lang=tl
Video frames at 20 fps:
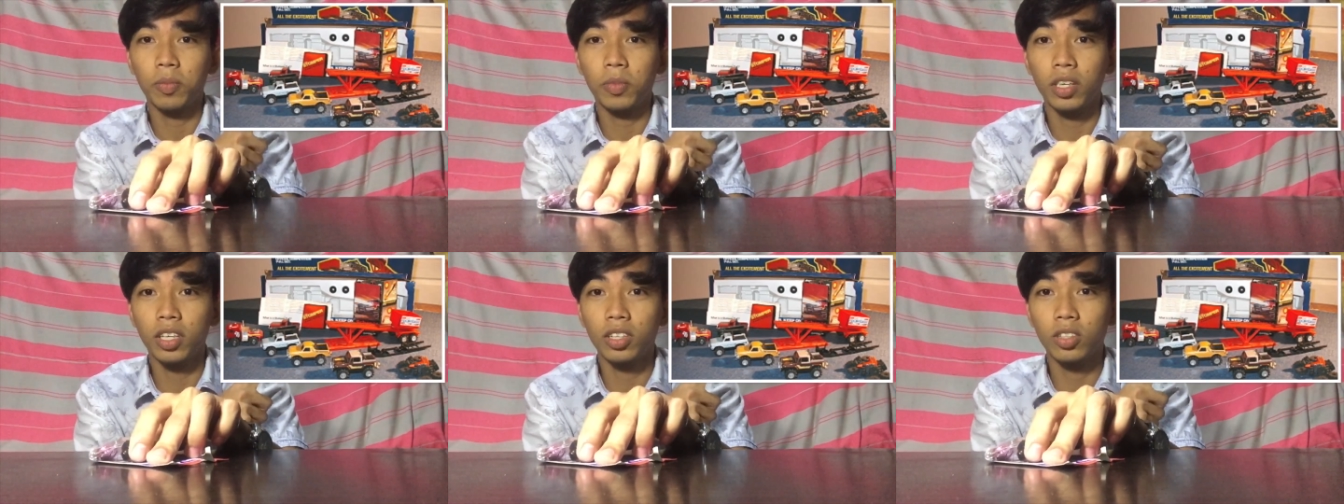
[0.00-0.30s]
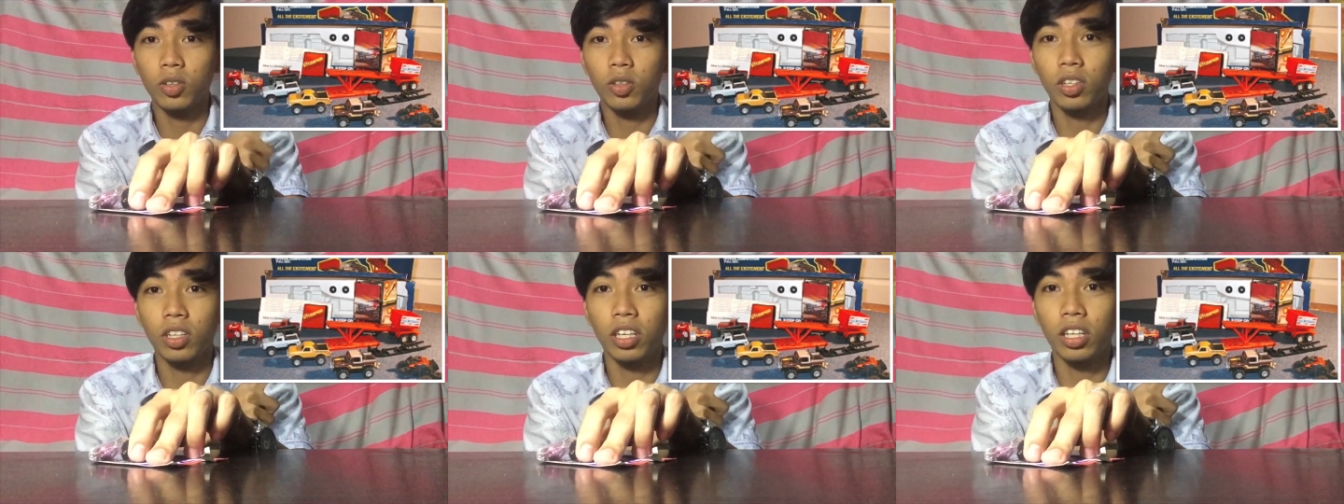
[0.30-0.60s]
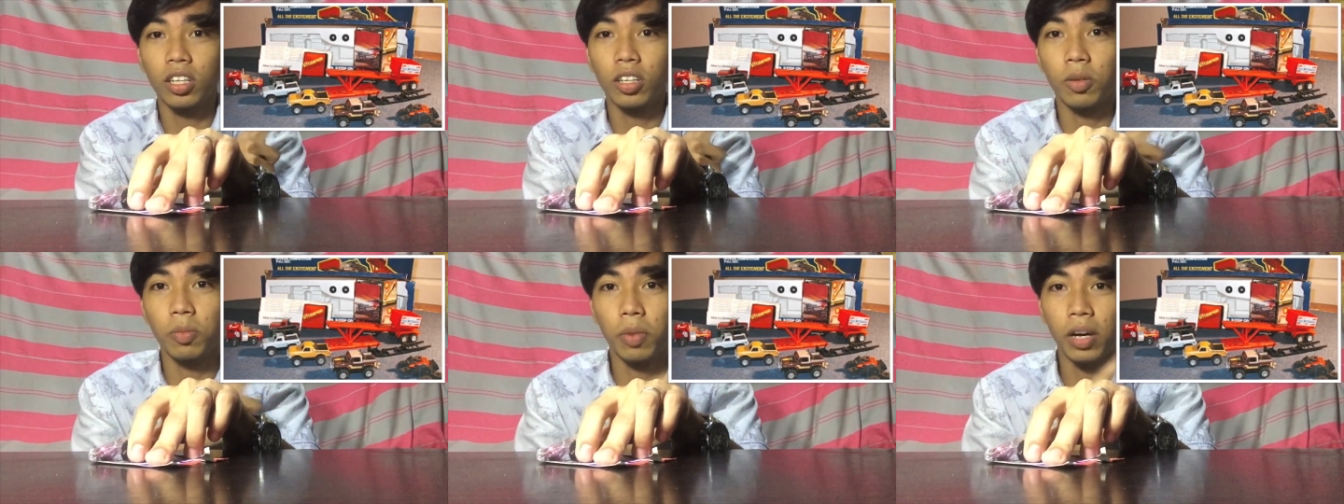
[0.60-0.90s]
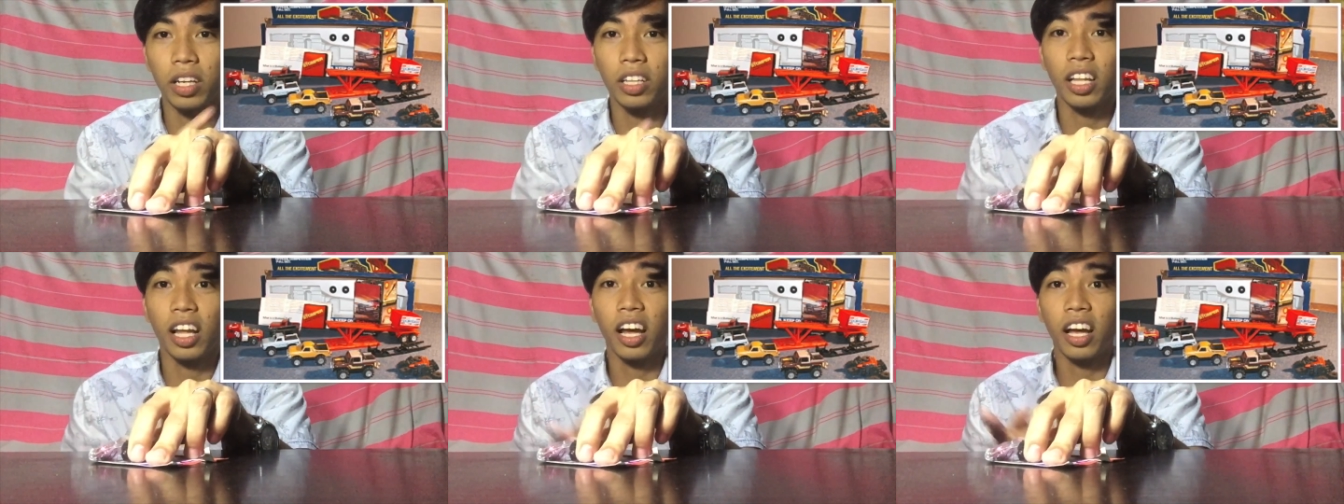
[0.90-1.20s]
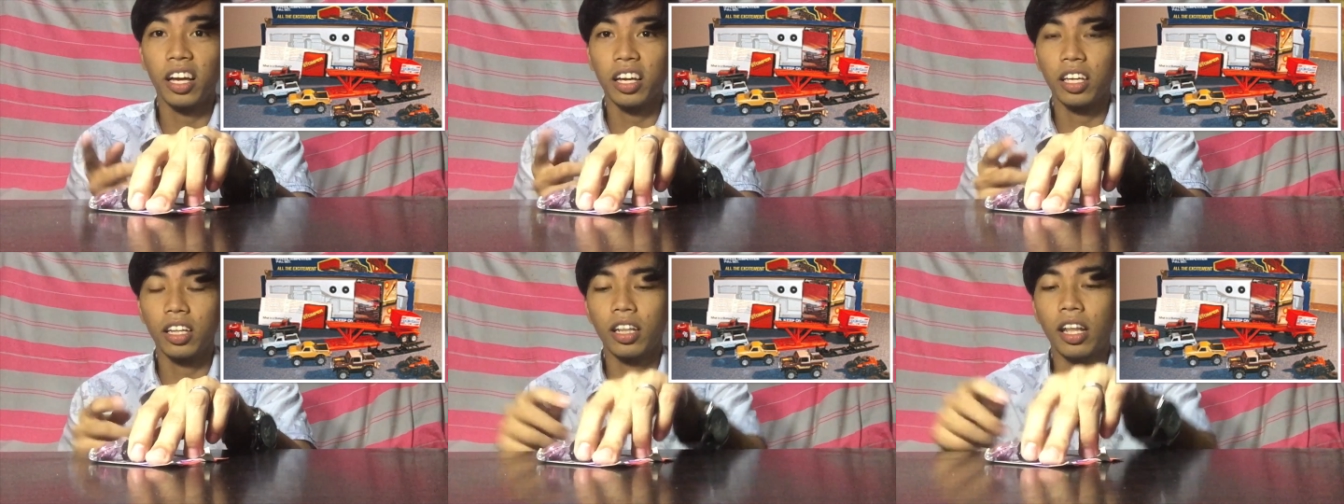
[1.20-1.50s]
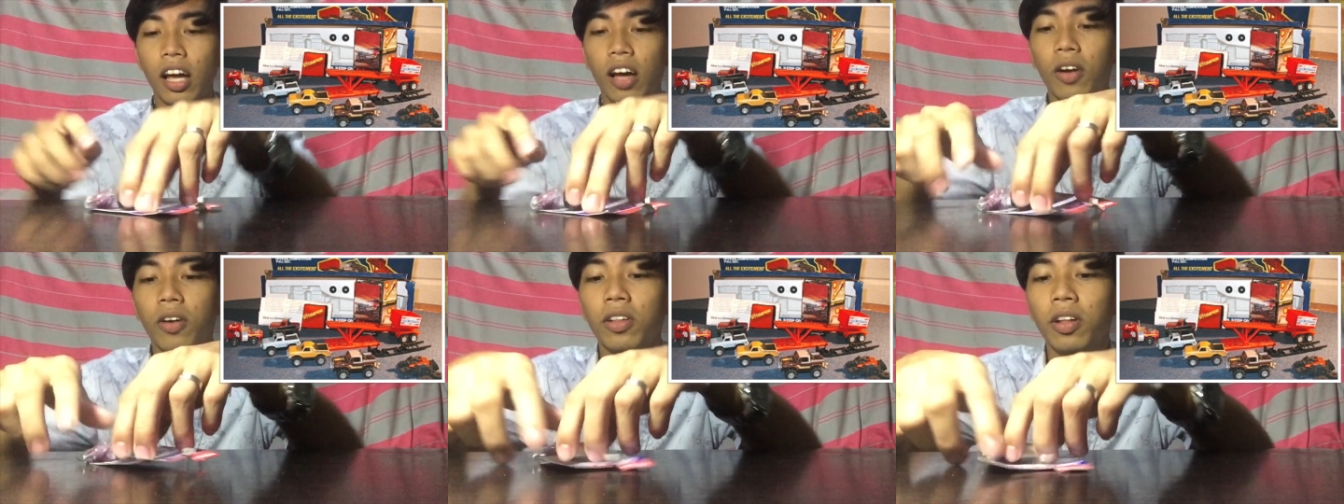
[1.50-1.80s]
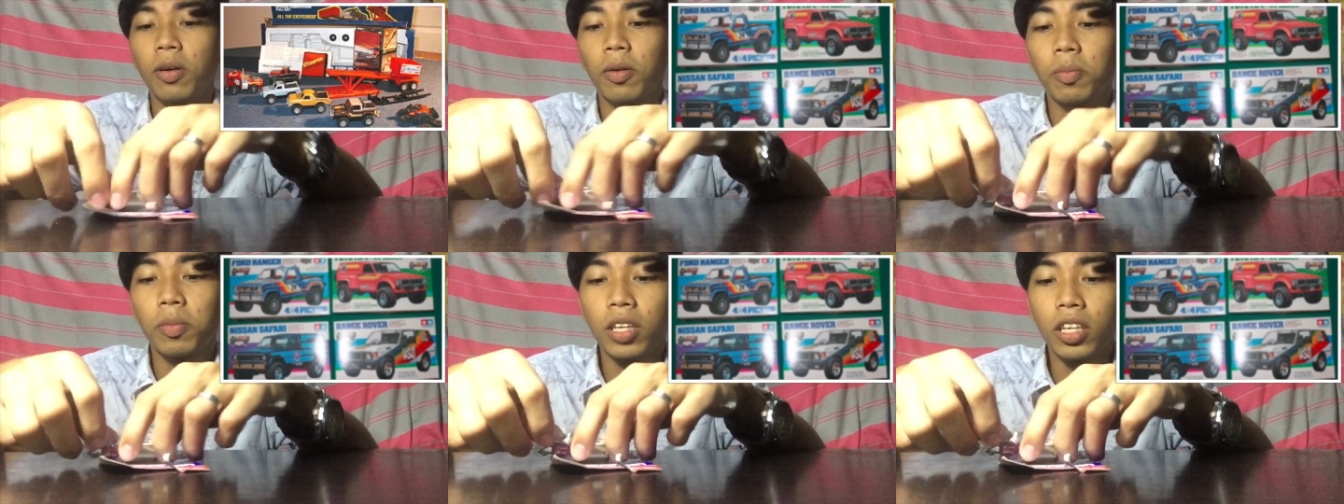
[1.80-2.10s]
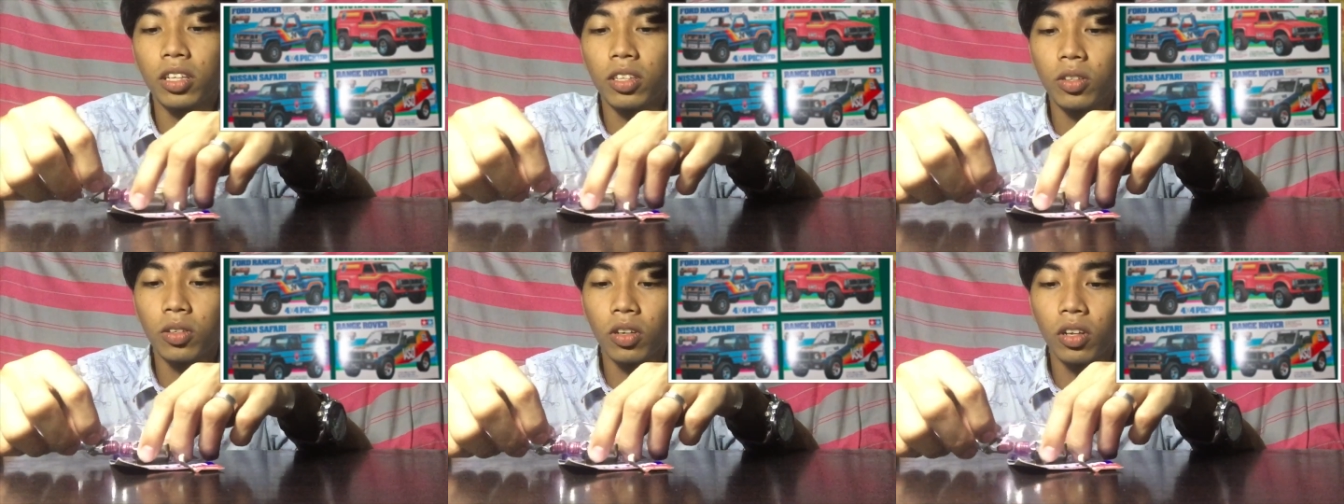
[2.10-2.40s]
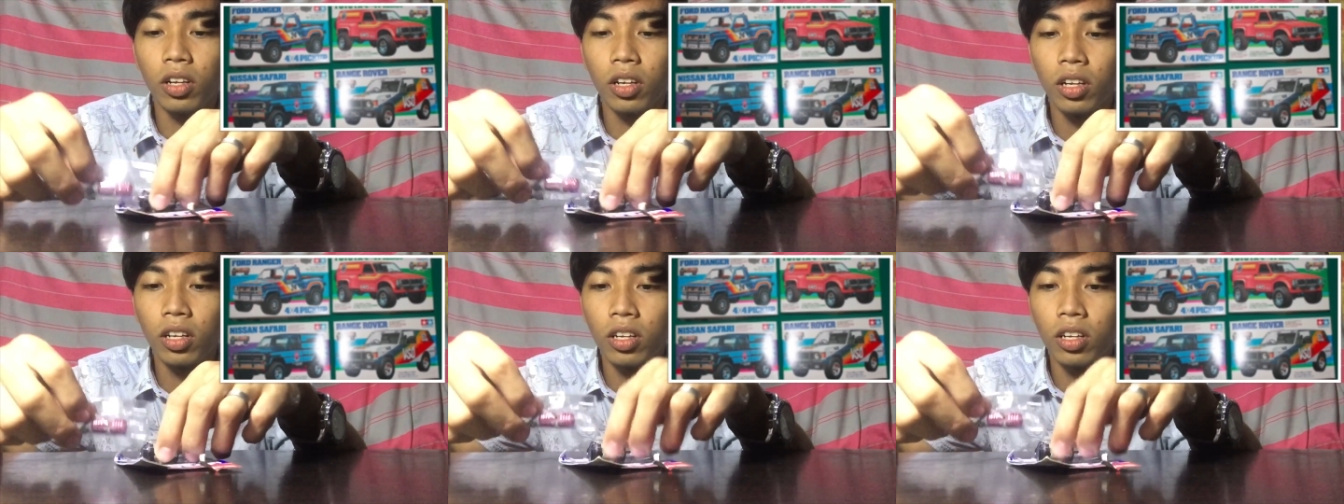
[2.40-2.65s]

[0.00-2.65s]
picture dito pag nakakita ko ng picture.